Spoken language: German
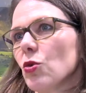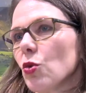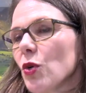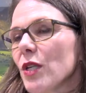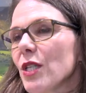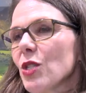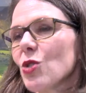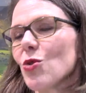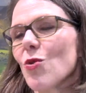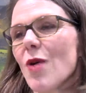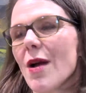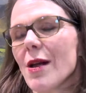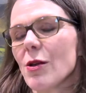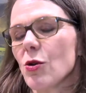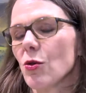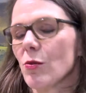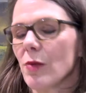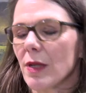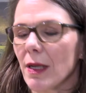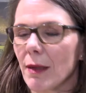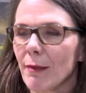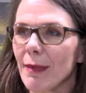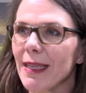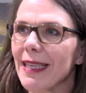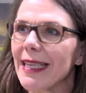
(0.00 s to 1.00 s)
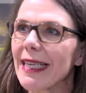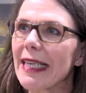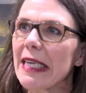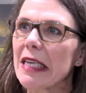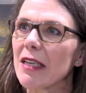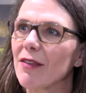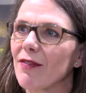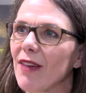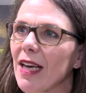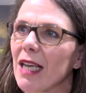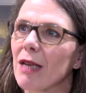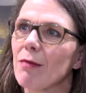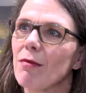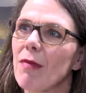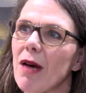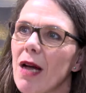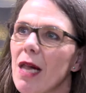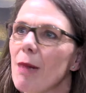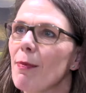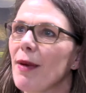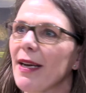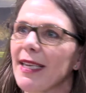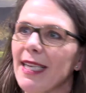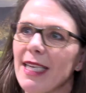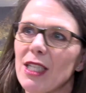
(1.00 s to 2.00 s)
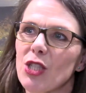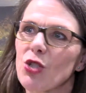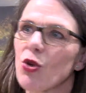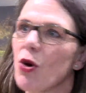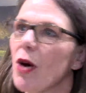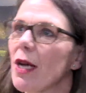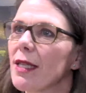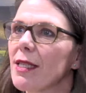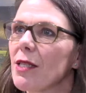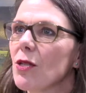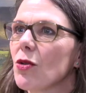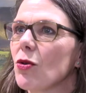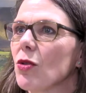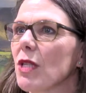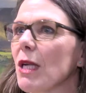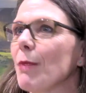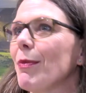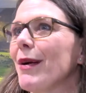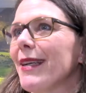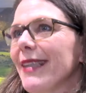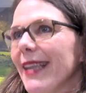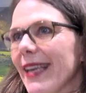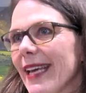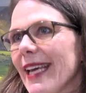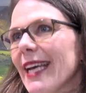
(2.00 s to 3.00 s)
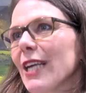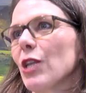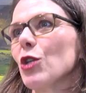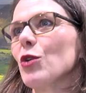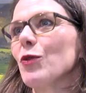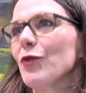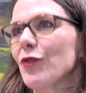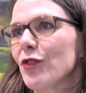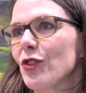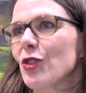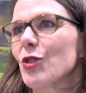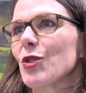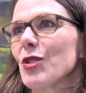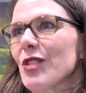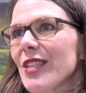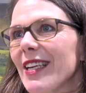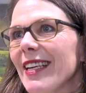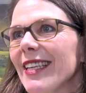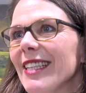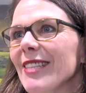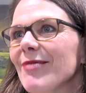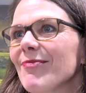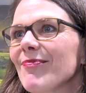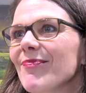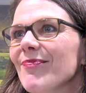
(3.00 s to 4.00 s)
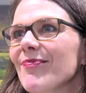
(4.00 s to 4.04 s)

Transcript: durchzuhangen, um dann irgendwann mal bei der Sorte oder bei der Herkunft zu sein.